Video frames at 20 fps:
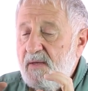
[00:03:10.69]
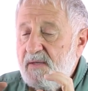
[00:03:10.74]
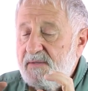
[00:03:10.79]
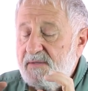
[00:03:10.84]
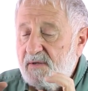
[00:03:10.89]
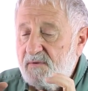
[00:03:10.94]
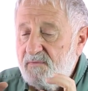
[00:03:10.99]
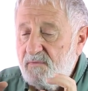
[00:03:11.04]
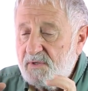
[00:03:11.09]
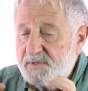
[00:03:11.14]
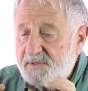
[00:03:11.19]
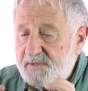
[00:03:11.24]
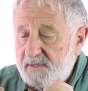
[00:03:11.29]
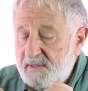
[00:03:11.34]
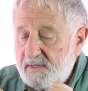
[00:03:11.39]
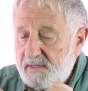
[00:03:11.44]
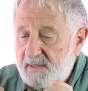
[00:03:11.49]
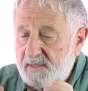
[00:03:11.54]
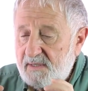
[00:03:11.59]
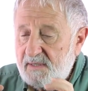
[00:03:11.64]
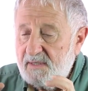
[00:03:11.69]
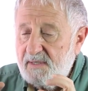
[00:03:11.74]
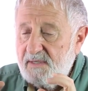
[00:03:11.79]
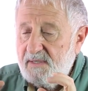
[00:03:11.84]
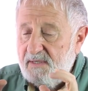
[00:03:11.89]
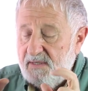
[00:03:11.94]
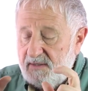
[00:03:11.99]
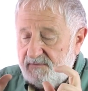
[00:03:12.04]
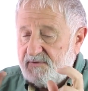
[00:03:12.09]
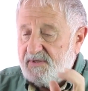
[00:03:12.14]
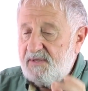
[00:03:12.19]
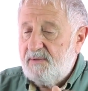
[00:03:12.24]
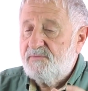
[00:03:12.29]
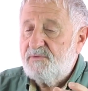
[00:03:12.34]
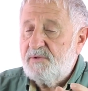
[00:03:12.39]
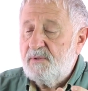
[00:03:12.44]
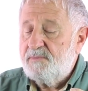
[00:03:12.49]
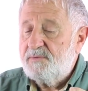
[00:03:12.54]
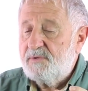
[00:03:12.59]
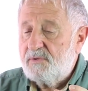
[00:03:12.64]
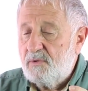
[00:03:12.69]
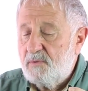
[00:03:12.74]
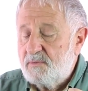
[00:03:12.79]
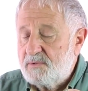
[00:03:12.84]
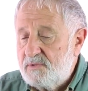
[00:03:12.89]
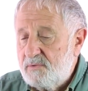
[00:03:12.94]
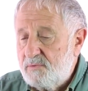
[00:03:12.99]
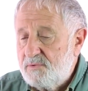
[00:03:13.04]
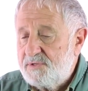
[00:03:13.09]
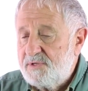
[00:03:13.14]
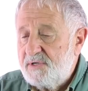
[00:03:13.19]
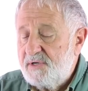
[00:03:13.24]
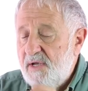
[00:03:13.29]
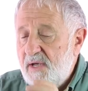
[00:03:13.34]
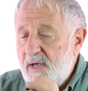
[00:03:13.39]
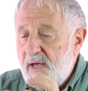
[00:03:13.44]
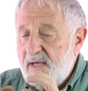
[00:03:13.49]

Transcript: Так вот, э, и в том и в другом случае.